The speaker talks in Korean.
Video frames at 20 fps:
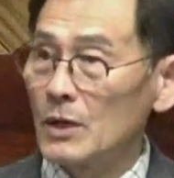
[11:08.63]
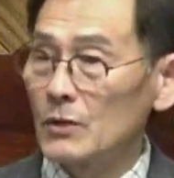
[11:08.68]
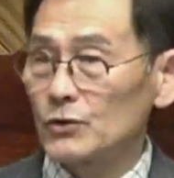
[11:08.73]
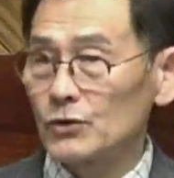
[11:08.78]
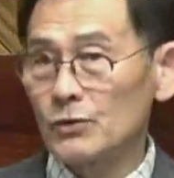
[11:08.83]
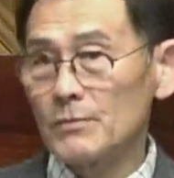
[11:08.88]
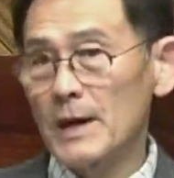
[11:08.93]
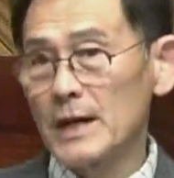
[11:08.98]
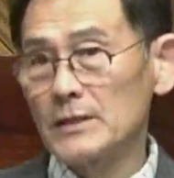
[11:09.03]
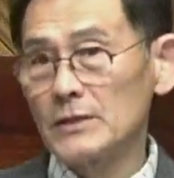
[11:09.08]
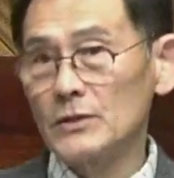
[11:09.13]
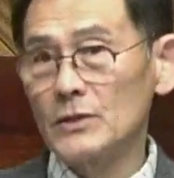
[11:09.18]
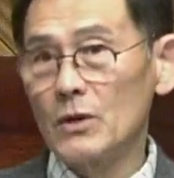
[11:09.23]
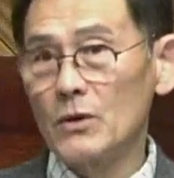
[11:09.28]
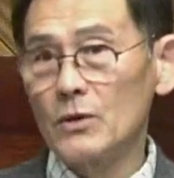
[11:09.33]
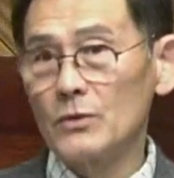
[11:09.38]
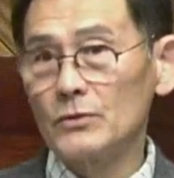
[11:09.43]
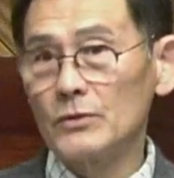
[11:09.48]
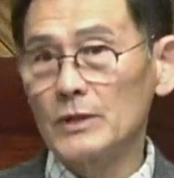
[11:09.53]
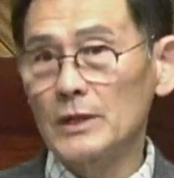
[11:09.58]
수많은
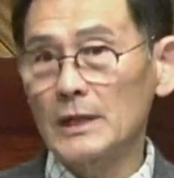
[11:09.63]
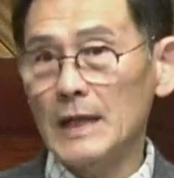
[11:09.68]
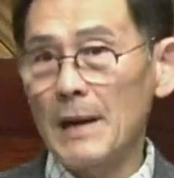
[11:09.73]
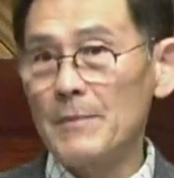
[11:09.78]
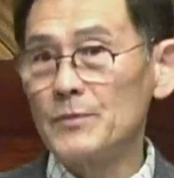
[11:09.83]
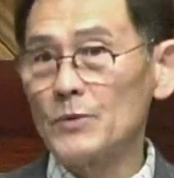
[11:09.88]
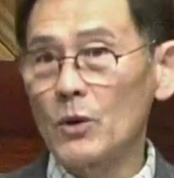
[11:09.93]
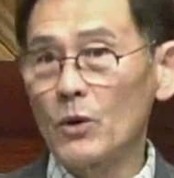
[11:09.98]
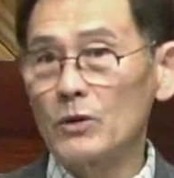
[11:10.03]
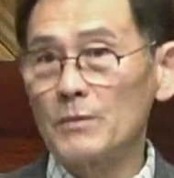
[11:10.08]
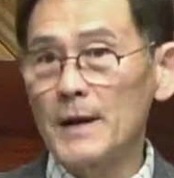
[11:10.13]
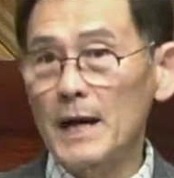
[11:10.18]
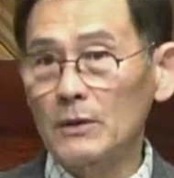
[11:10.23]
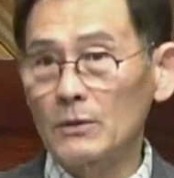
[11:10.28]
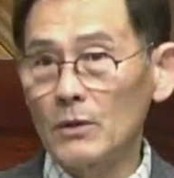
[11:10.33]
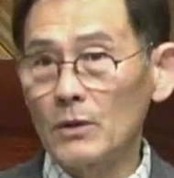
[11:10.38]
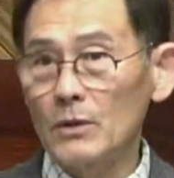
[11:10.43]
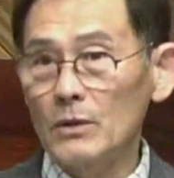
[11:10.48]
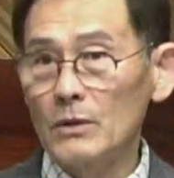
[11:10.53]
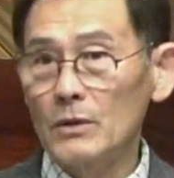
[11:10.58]
영혼들이 감동을
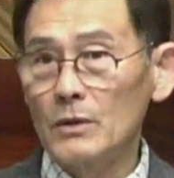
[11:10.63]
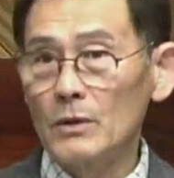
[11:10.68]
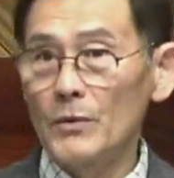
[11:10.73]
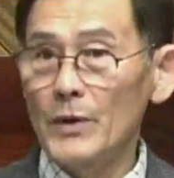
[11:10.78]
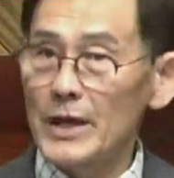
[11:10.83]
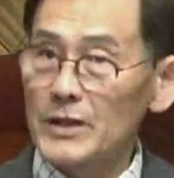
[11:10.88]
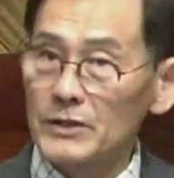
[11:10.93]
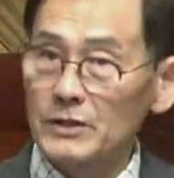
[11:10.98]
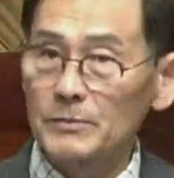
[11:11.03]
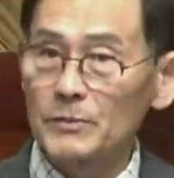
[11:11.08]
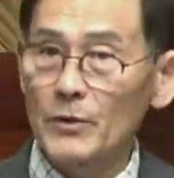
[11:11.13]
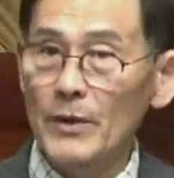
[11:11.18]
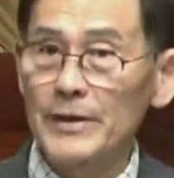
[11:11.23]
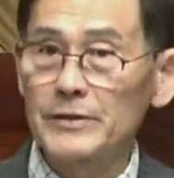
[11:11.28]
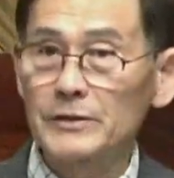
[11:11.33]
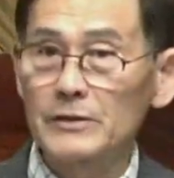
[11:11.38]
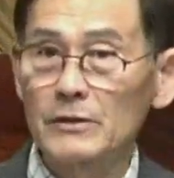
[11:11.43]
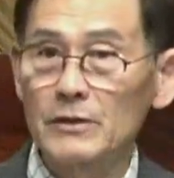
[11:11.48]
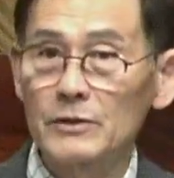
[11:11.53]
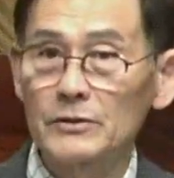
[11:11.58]
받고 회심도
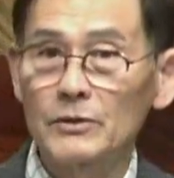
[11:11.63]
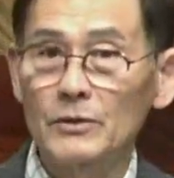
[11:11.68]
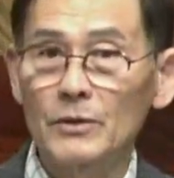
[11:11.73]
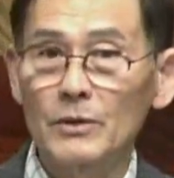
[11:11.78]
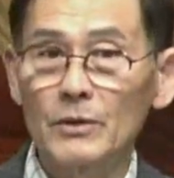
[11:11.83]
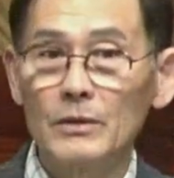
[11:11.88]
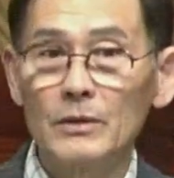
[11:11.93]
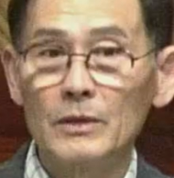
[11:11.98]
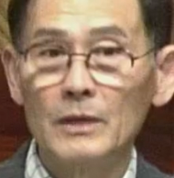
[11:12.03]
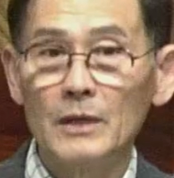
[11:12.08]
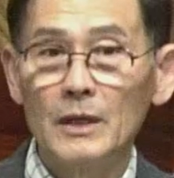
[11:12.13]
했을 것이고